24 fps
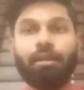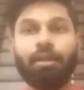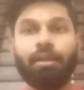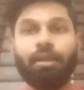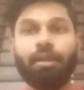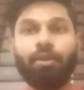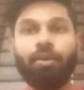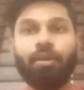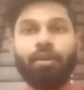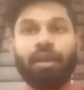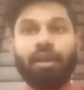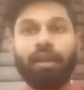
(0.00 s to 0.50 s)

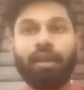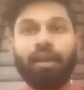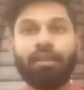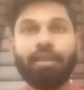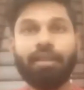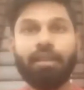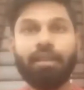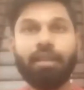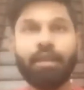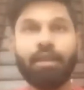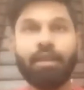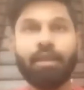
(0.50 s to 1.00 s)
இன்னொரு கருத்து
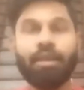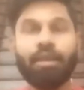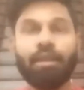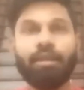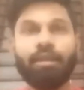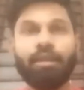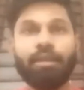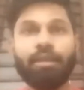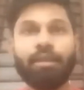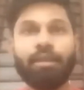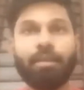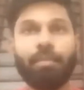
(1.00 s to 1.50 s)
என்னன்னா
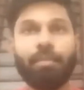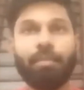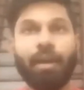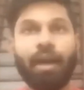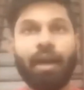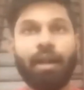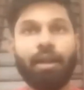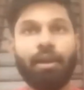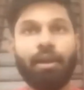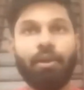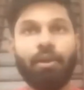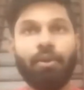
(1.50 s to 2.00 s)
இந்த
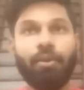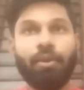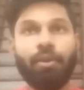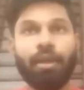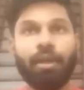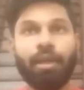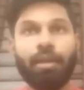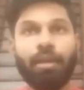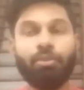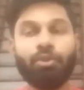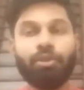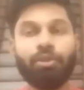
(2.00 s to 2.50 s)

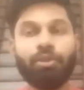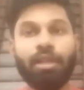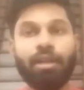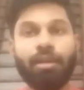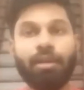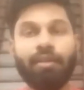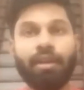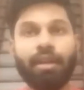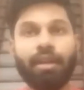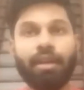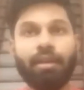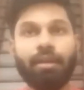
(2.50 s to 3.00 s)
பாடலினுடைய முதல்
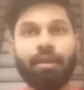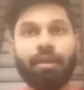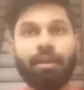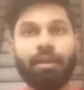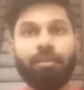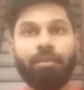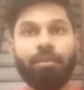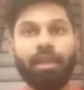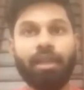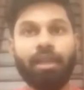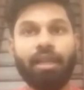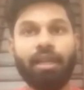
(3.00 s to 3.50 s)
வரி
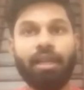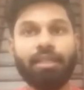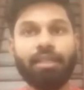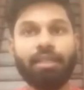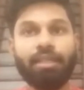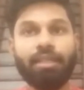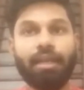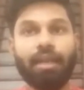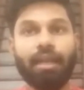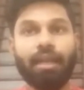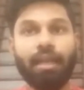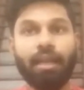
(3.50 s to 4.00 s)
முதல்
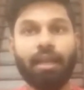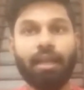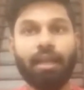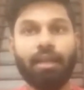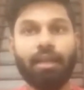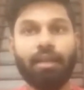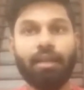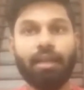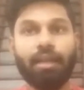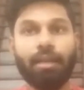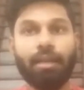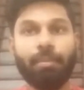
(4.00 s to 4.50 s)
எழுத்துக்கள் எல்லாம்
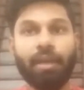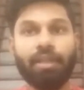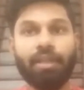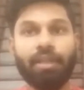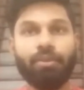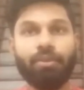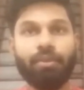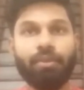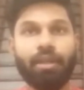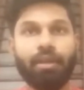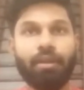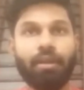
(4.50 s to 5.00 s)
நீங்க பார்த்து
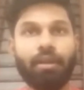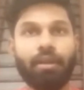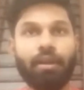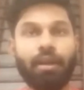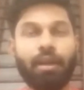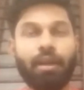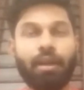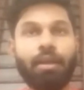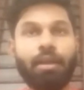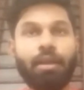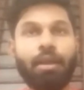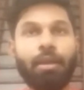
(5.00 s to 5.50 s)
கொண்டே
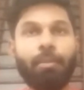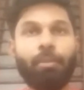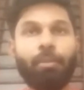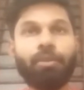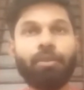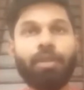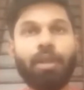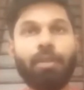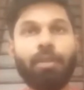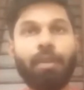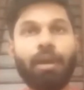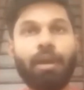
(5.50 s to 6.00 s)
இருக்கலாம்
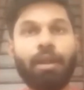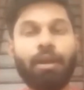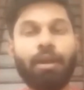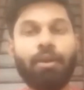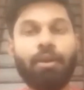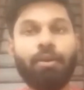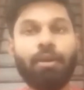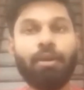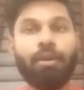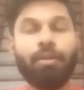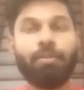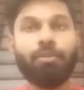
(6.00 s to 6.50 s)
முதல் பாடல்
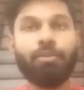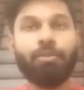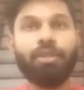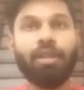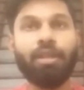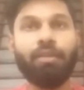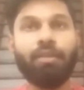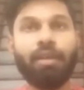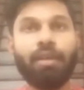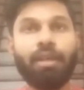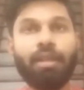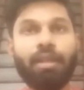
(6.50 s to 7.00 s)

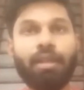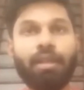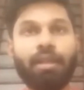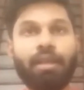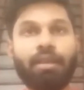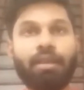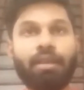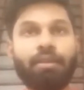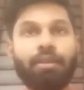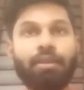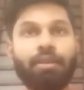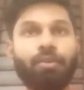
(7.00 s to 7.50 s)
முதல் வரி
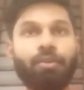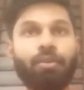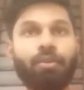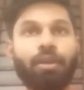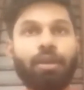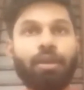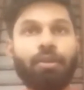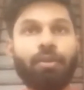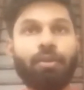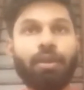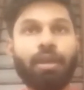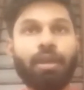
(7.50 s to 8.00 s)
என்ன
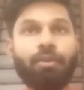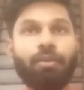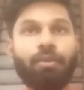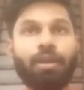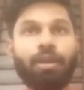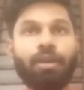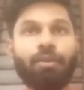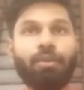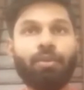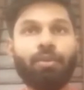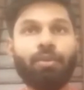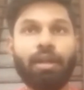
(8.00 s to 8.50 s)
உயர்
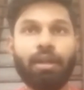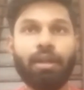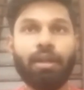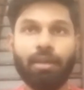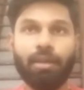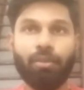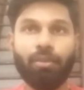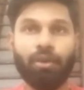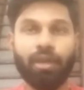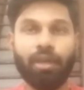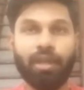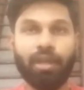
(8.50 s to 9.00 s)
உற உயர்
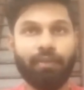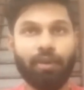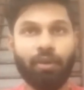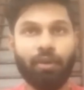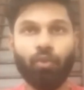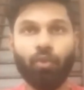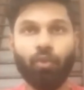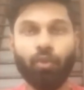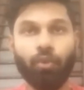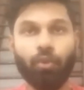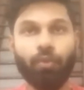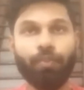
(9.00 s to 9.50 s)
நலம்
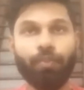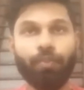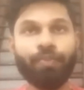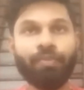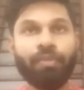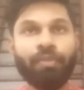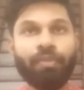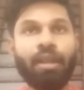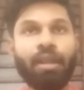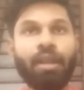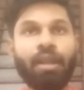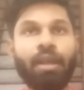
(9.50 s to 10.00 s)
உடையவன்
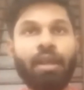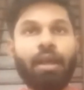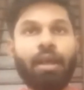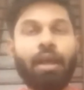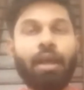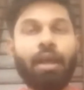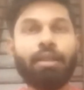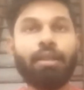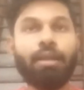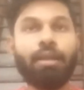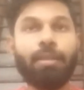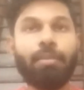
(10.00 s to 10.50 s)

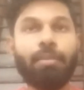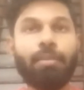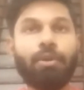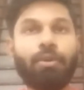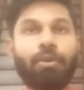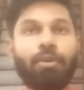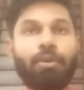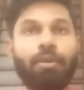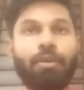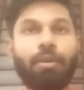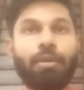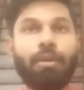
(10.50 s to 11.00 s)

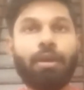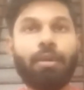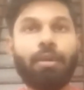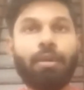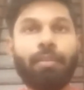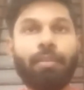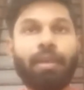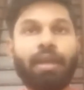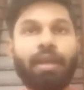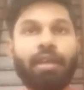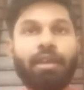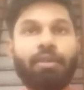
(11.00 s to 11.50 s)
அதுக்கப்புறம்
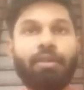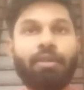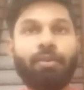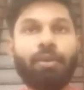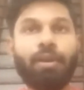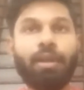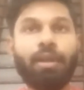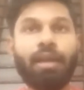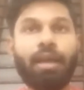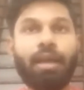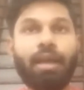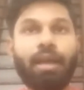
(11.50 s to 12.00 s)
மயர்
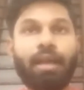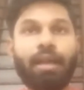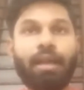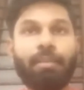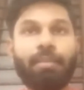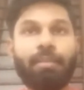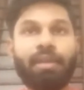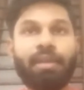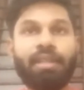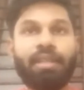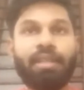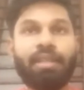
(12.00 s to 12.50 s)
உர
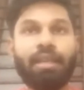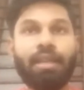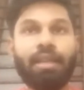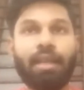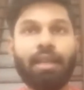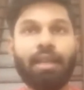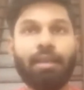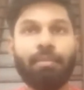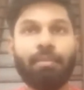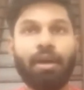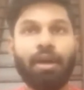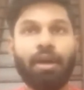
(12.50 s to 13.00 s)
அறமதி
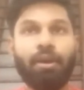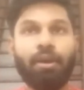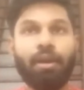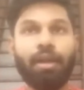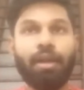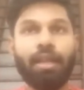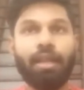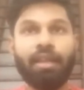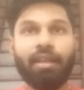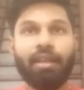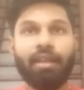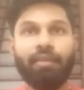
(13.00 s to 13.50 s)
நலம்
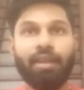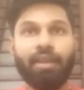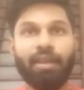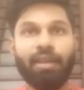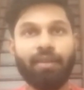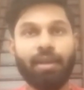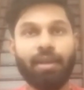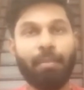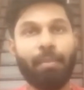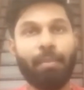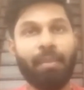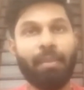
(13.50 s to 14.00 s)
அருளினன்
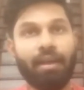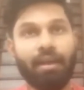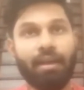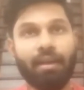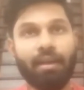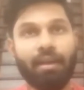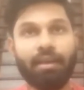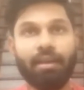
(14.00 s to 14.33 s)
எவனவன் ம